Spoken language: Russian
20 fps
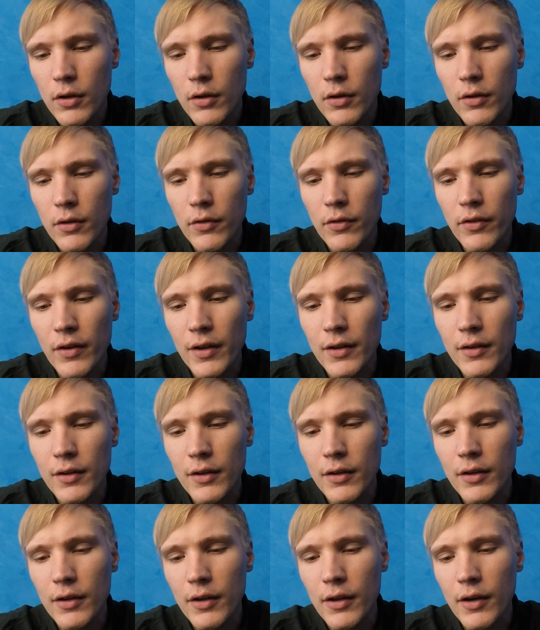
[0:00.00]

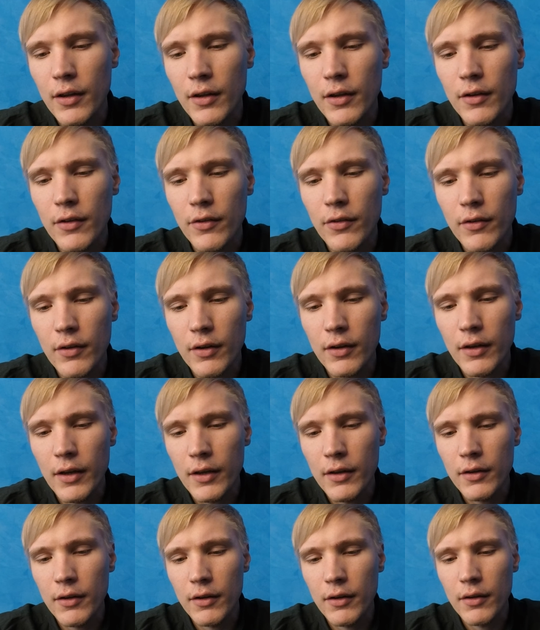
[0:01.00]
задник ни хрена не
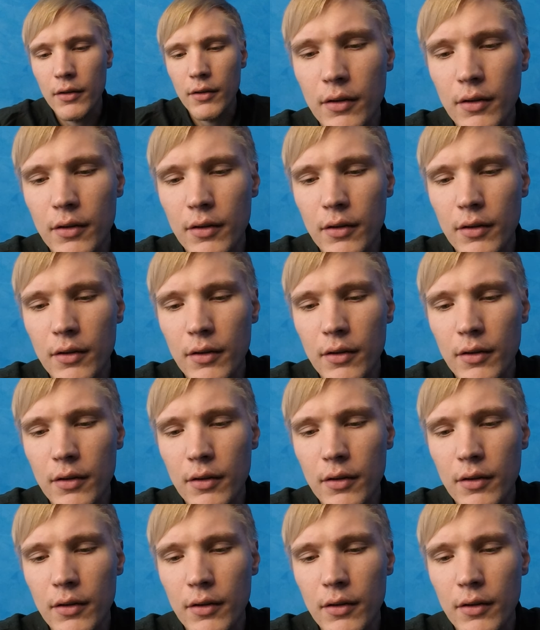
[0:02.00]
стеклянный,